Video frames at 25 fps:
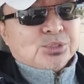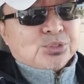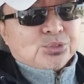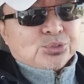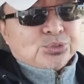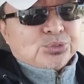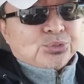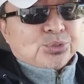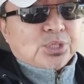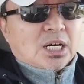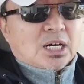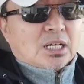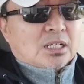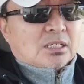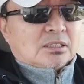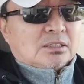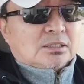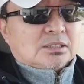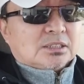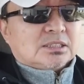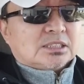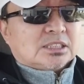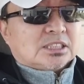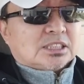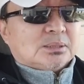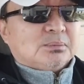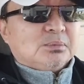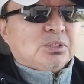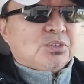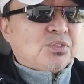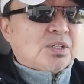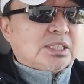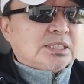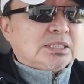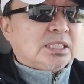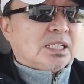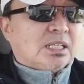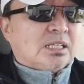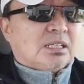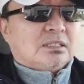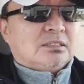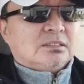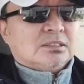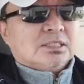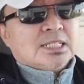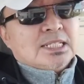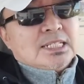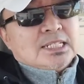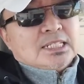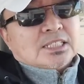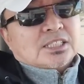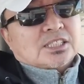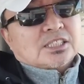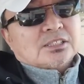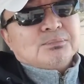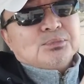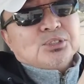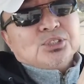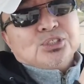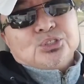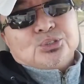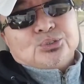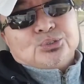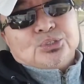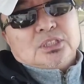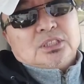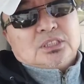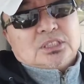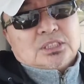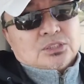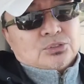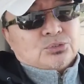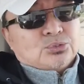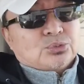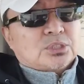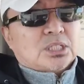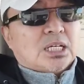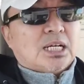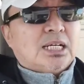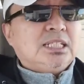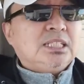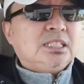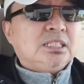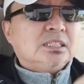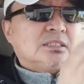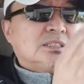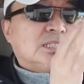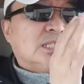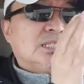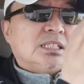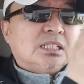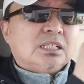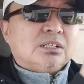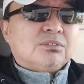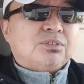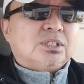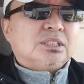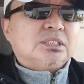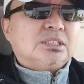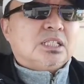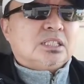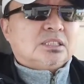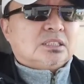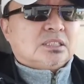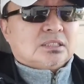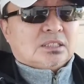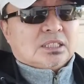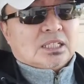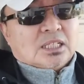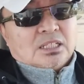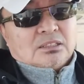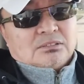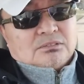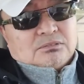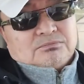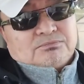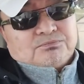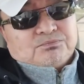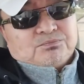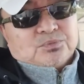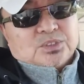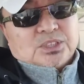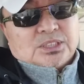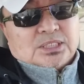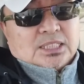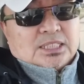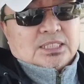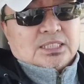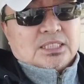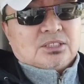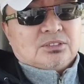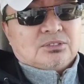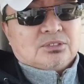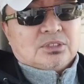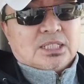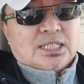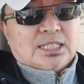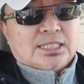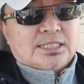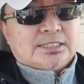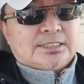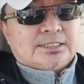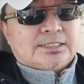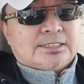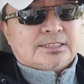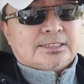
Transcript: 么时候好，什么方向好，什么时候有利可图，他一定在那个方向上他俩显现出来。